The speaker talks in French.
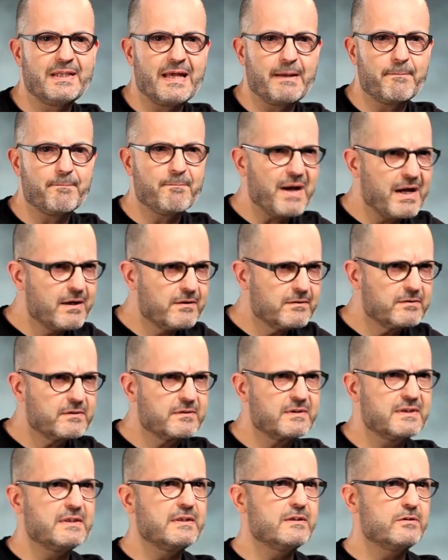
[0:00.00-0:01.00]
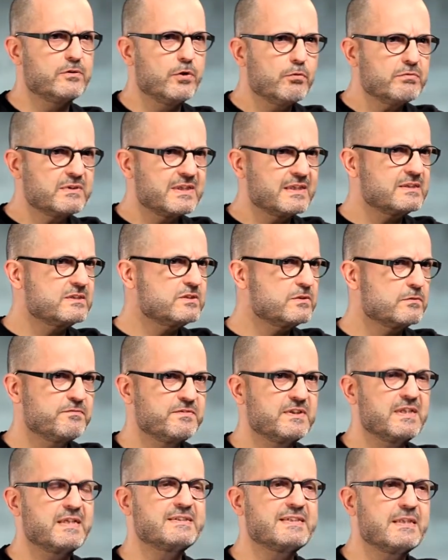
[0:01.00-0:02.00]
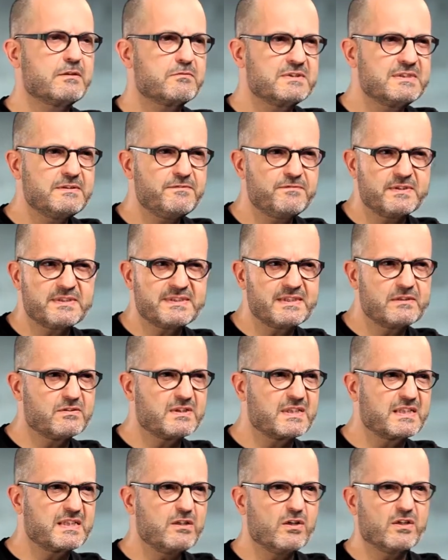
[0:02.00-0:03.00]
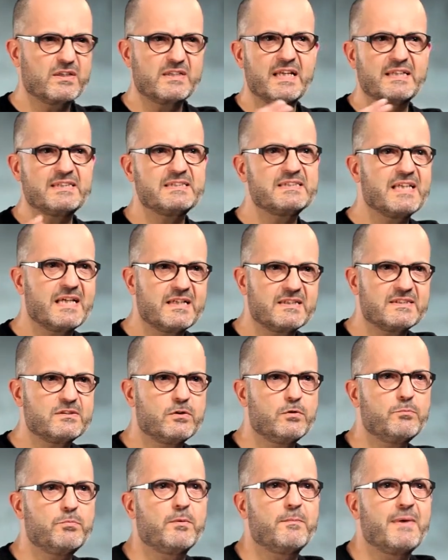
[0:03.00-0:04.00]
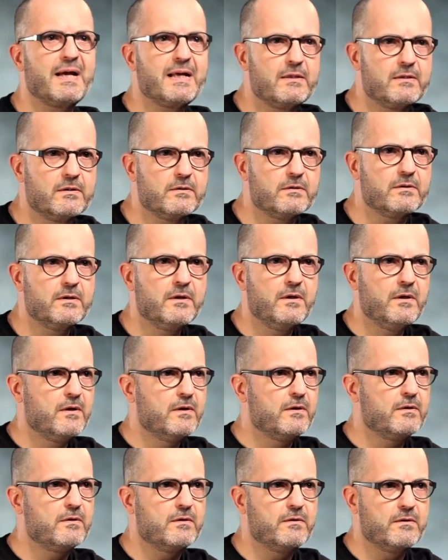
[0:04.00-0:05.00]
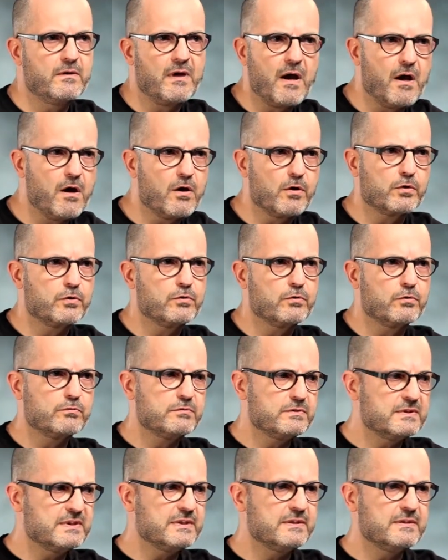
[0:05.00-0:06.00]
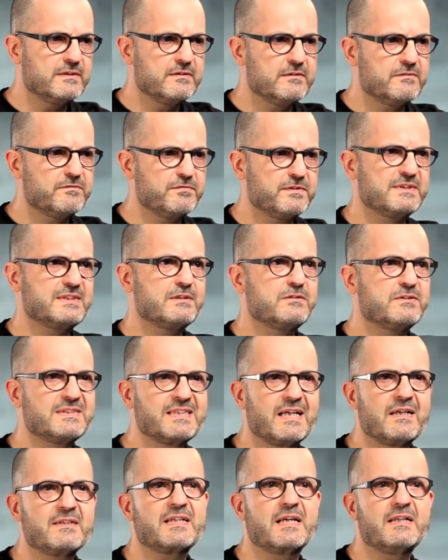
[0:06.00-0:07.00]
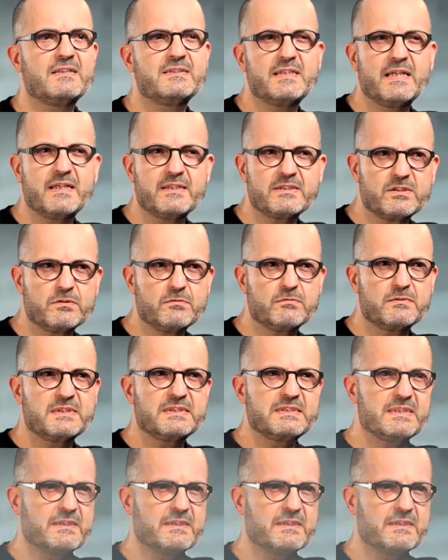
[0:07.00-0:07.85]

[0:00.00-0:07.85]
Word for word: La banque et d'autres institutions financières aussi faisaient une réorganisation pas mal. Euh, en gros, des, ils faisaient une centralisation des